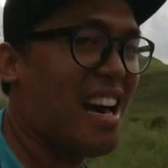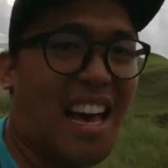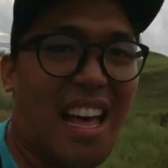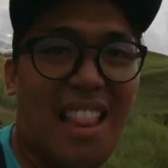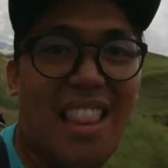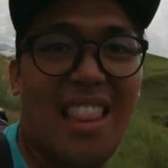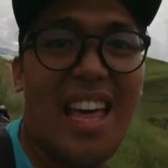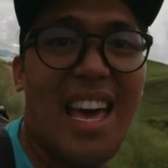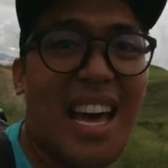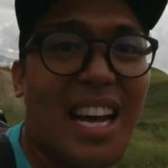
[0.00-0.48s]

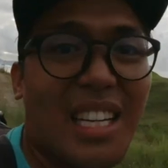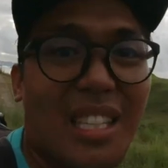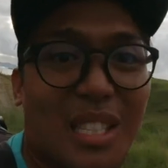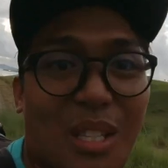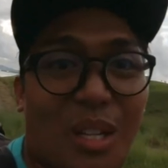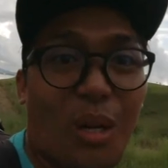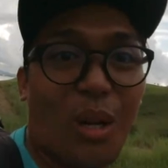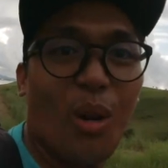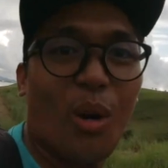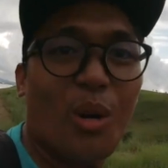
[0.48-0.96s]

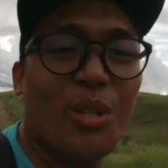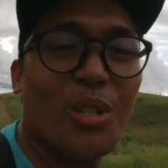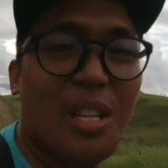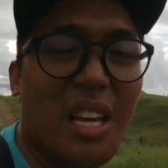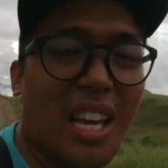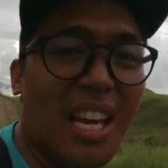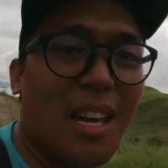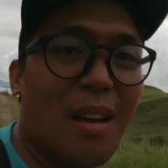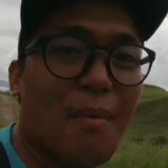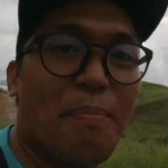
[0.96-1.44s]
Alex
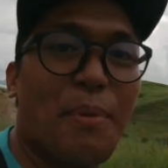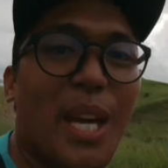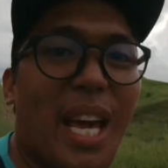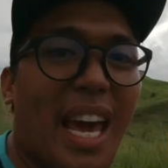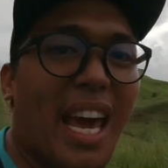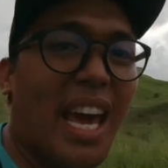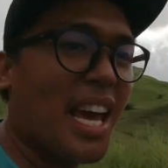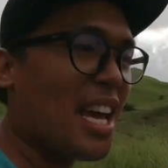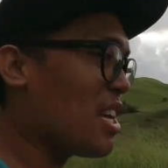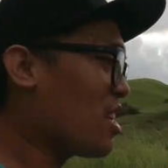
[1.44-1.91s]
Clothing
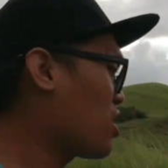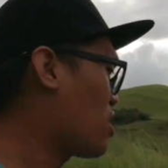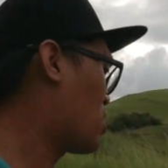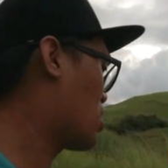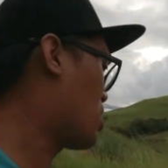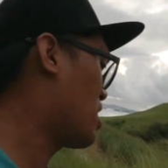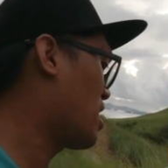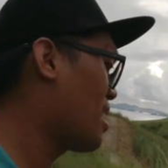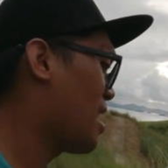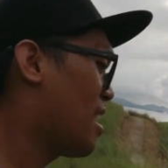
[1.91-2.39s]

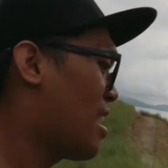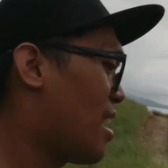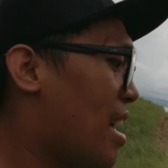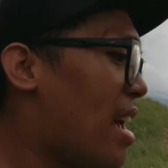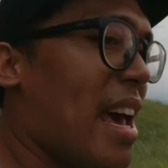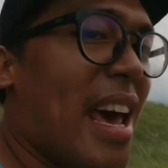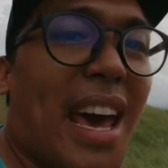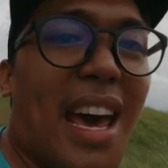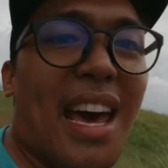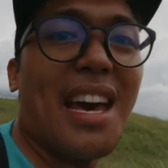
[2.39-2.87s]
PH
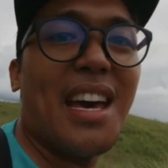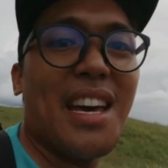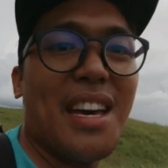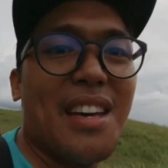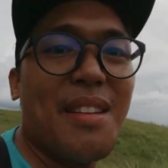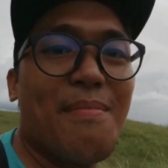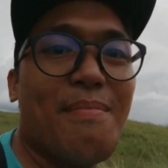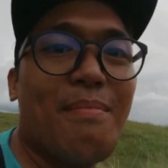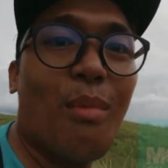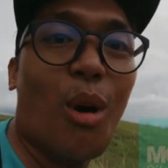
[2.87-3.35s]

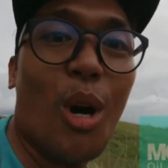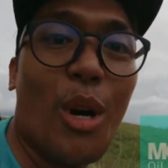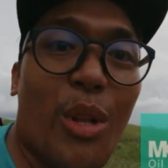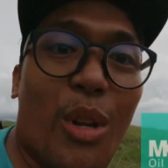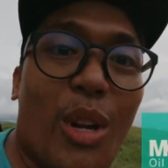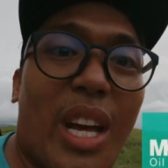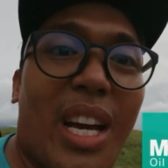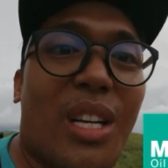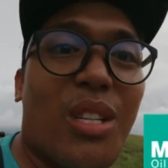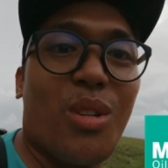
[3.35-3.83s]
and
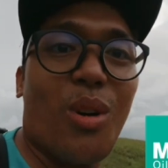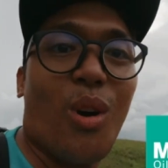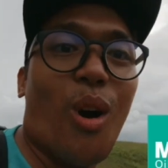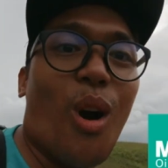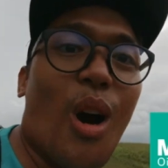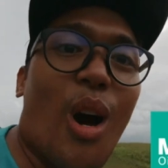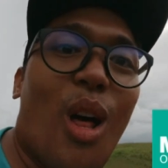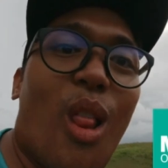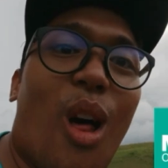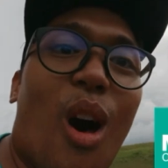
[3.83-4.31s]
Modrex
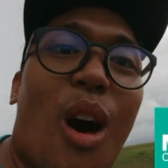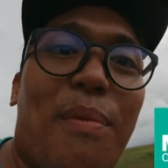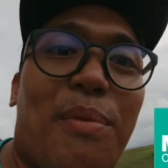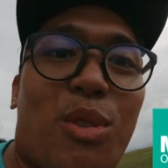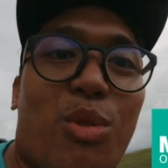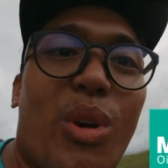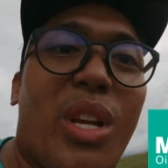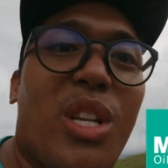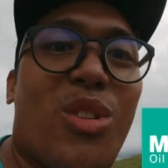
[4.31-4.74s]
Oil of